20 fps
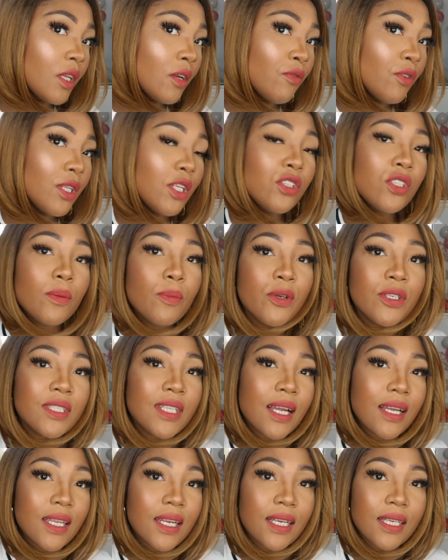Vou deixar meu
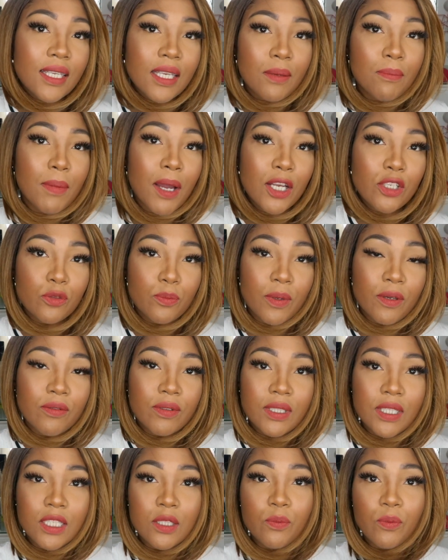Instagram aqui embaixo para
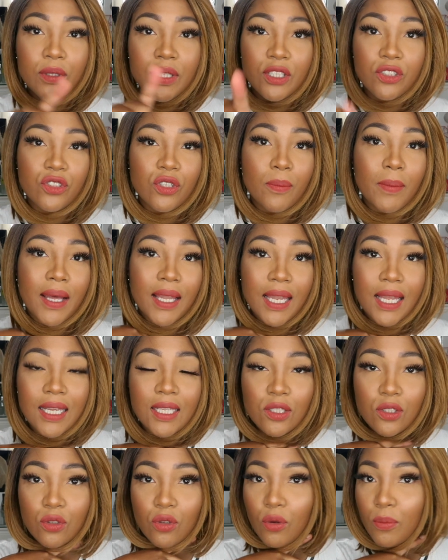vocês poderem chamar
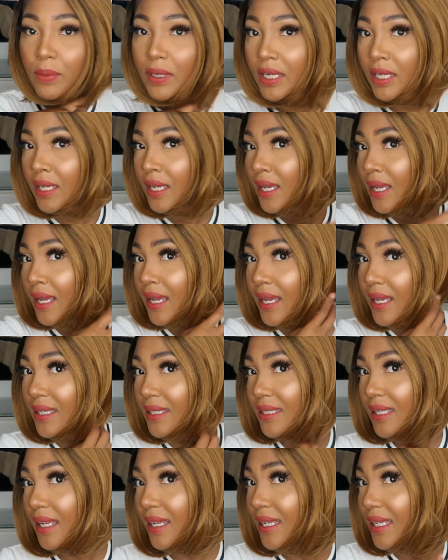lá sobre
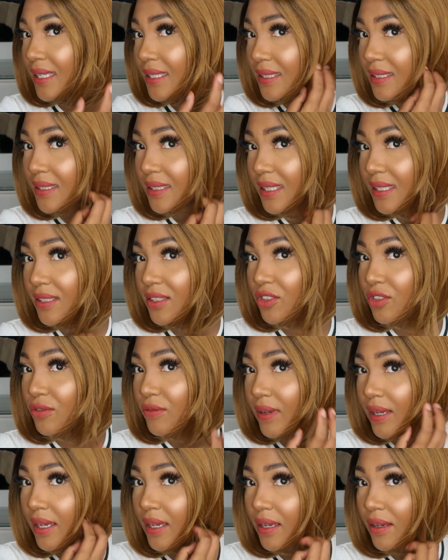essa lei, se vocês
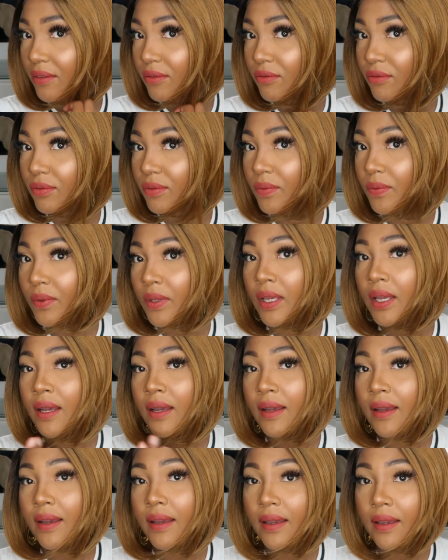tiverem...
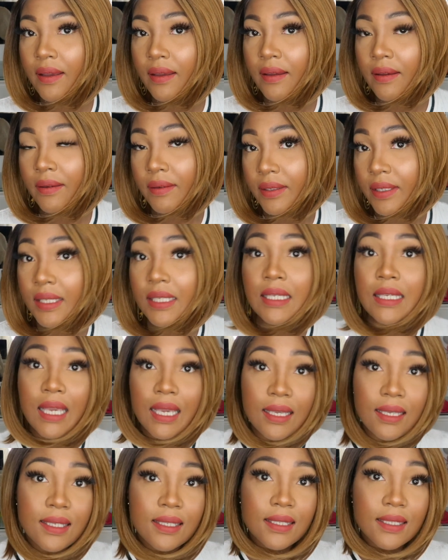É,
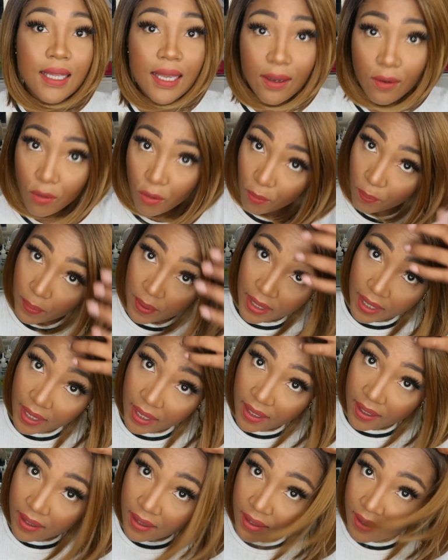quem quiser
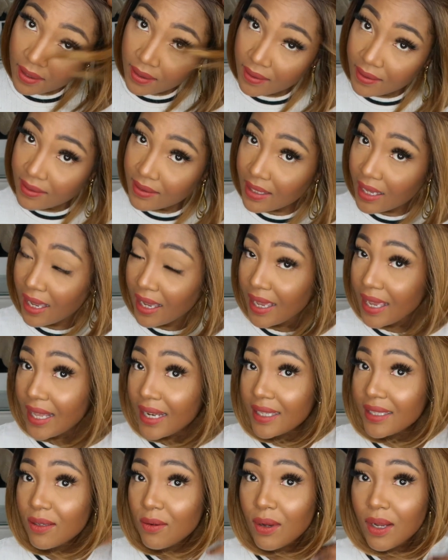comprar, tá?
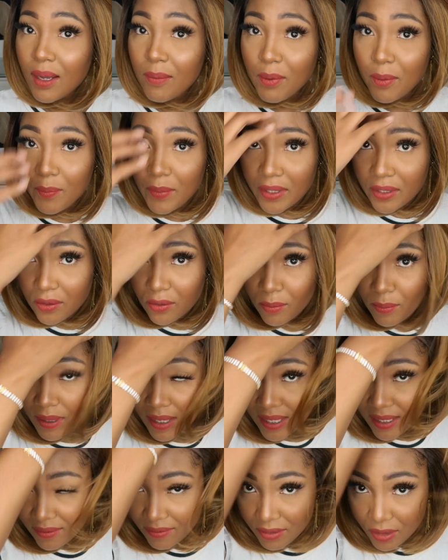Ela tem um acabamento
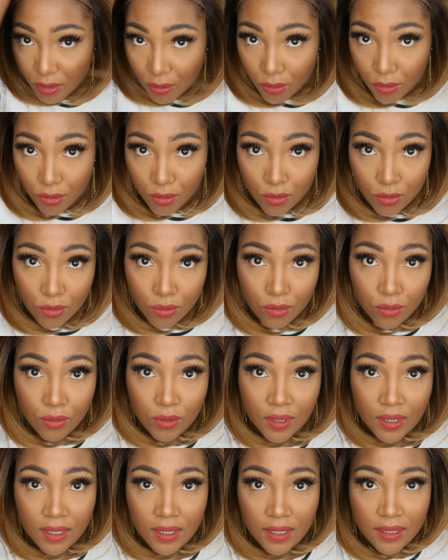maravilhoso,
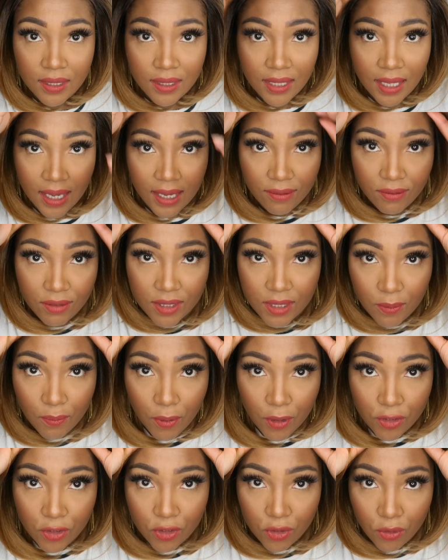tá? Você
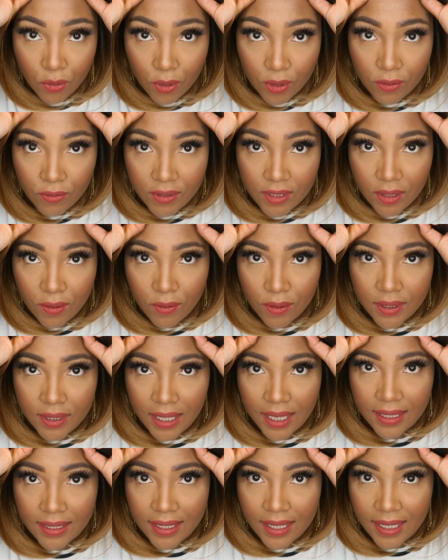pode, quando você
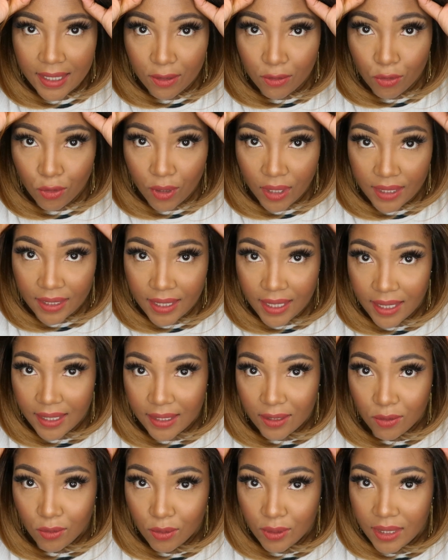cortar a tela, eu tô com a
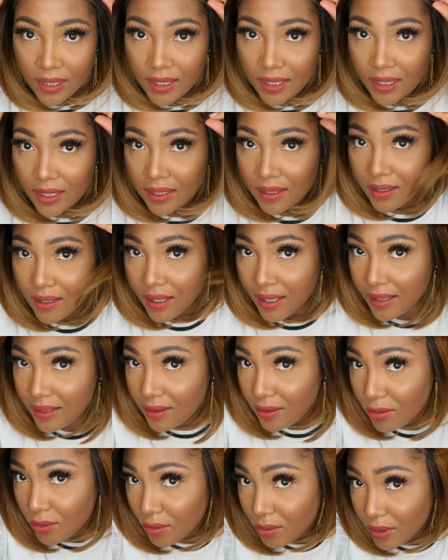tela toda aqui,
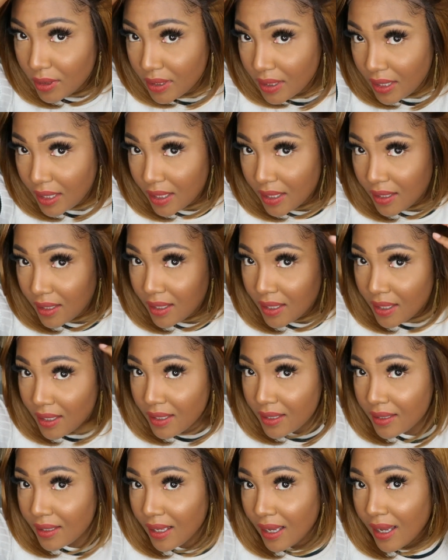ainda não cortei,
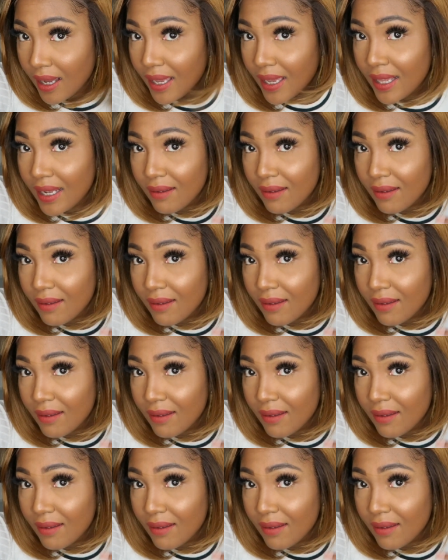tá?